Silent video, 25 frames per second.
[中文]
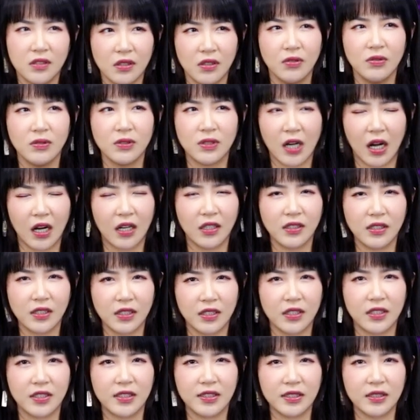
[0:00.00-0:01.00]
州长
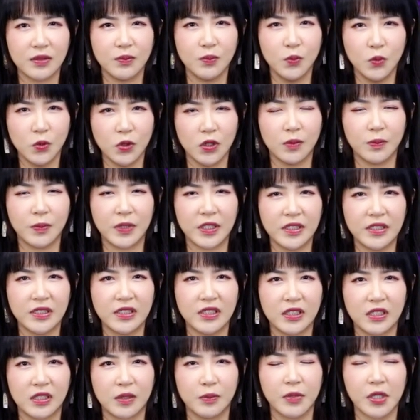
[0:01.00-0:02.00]
已经莫名
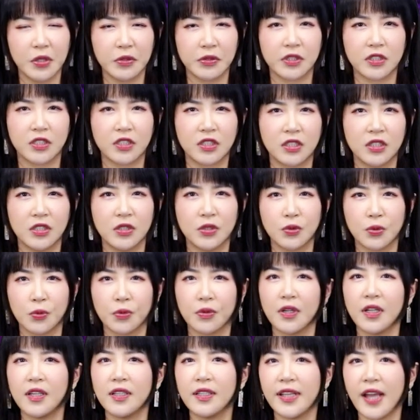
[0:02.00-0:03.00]
其妙地失
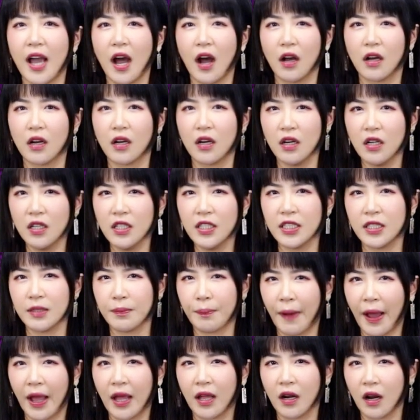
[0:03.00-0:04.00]
踪了两个
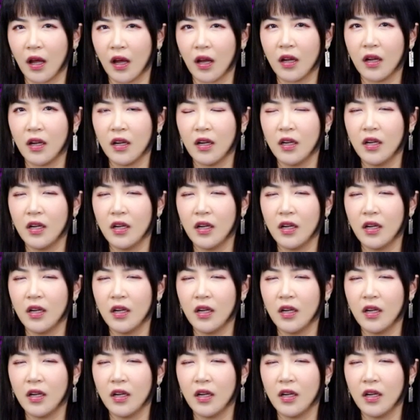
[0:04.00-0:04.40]
礼拜了。